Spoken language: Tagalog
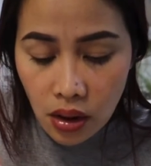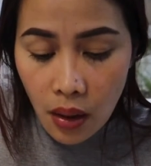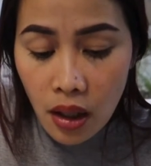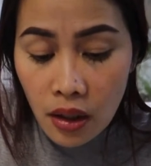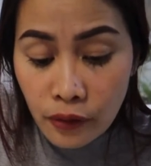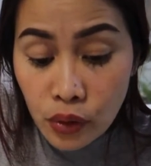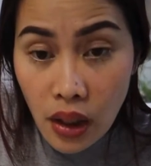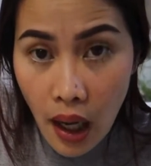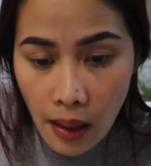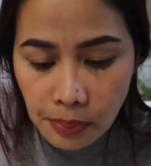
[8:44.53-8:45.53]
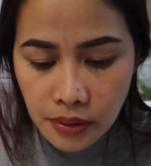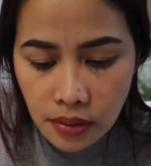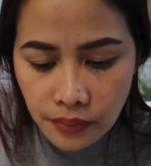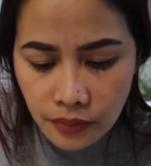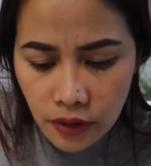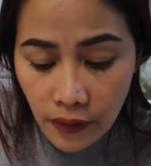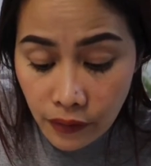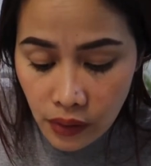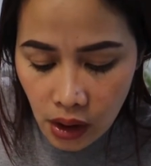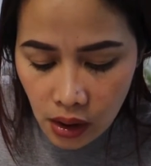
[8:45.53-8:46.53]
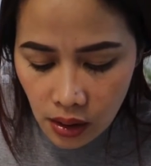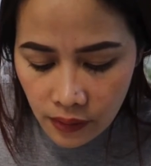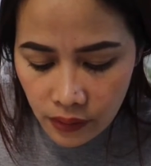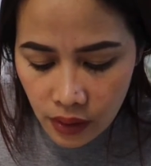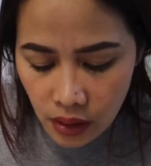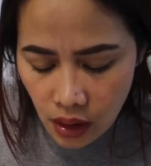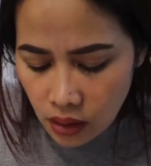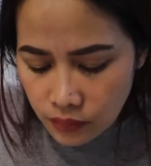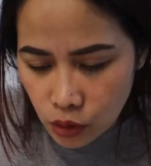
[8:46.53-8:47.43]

uh, food apps uh, free delivery eh,